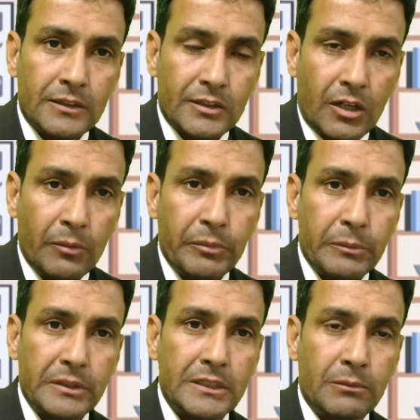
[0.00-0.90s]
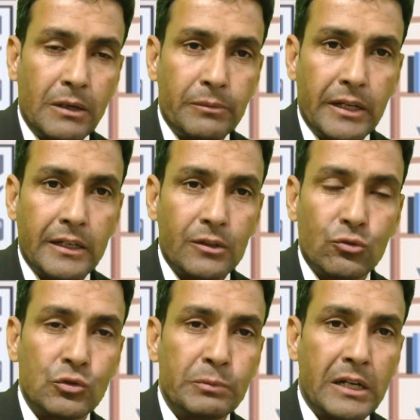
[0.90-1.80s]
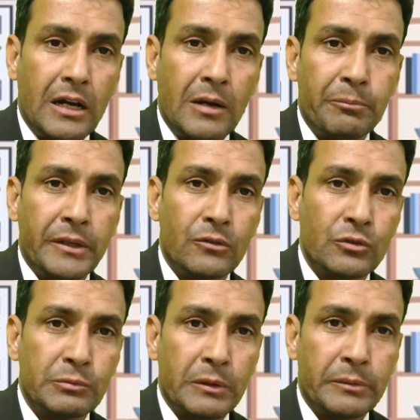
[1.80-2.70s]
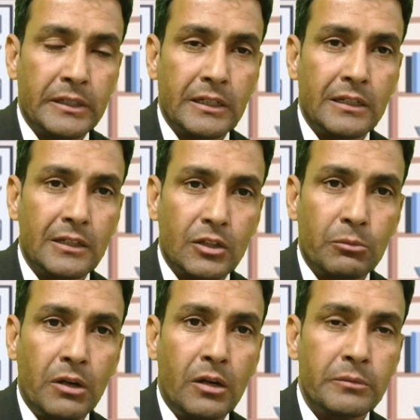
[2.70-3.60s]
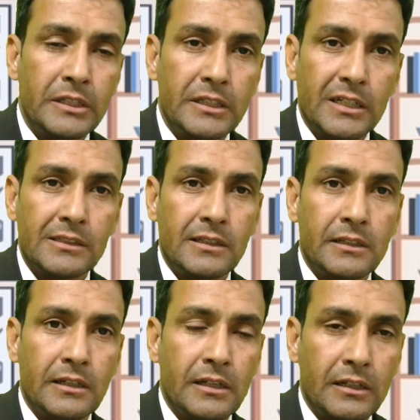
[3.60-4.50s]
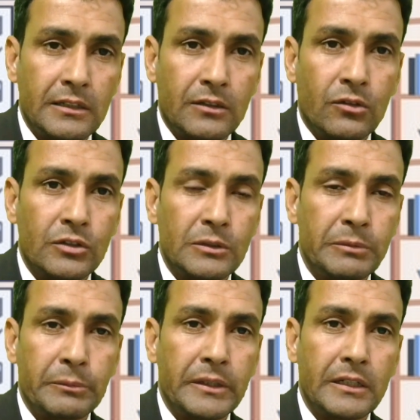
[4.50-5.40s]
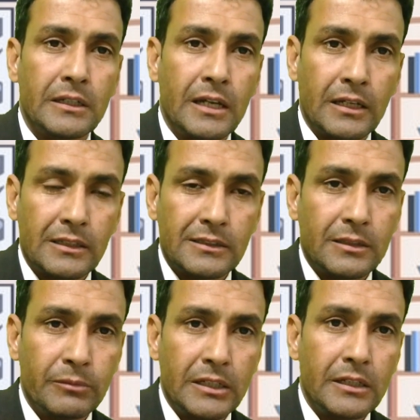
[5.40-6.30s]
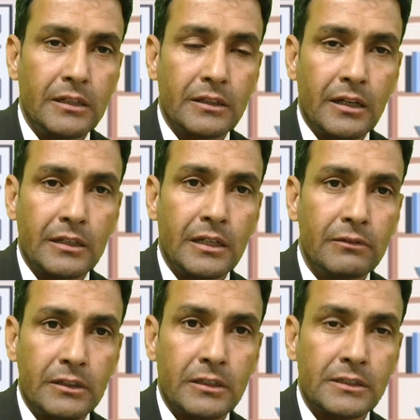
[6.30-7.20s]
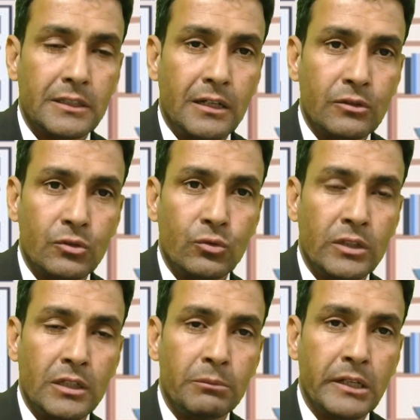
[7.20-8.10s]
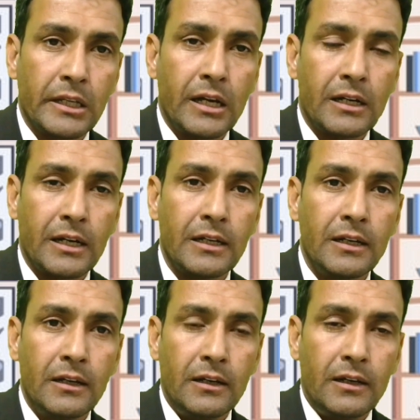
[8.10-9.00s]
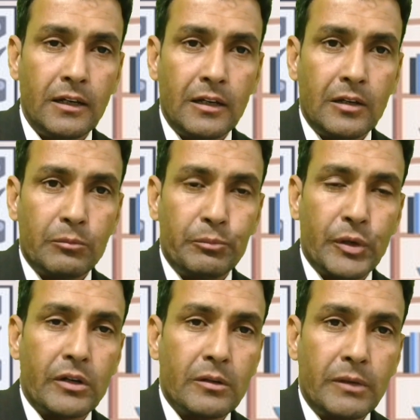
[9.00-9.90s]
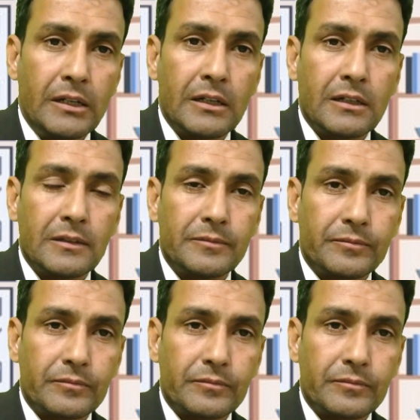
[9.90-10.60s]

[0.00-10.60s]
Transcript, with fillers: स्टाम्प पेपर जब आप लेंगे तो उस पर आप फिर उस प्रॉपर्टी की तमाम डिटेल्स लिखेंगे कि ये कौन सी प्रॉपर्टी है किसकी मलकियत है खेवट खसरा खतूनी नंबर क्या है पुराना मालिक